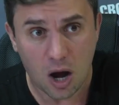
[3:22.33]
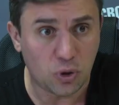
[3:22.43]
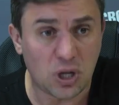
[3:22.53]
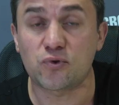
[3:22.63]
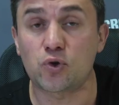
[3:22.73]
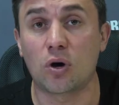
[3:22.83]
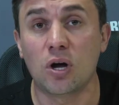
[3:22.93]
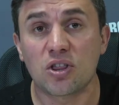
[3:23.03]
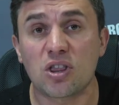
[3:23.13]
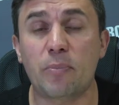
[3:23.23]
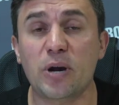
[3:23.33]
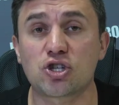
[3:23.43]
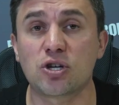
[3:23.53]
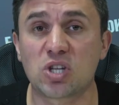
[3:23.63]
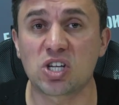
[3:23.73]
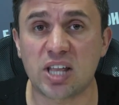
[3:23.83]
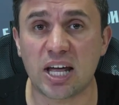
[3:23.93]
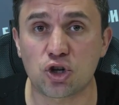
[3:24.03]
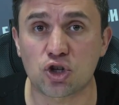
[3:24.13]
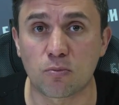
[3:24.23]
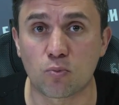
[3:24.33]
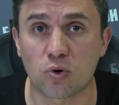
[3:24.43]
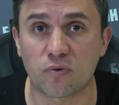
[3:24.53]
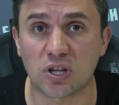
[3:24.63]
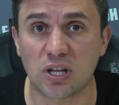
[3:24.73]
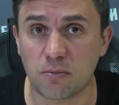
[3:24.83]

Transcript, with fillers: А у нас все на прежнем доисторическом уровне.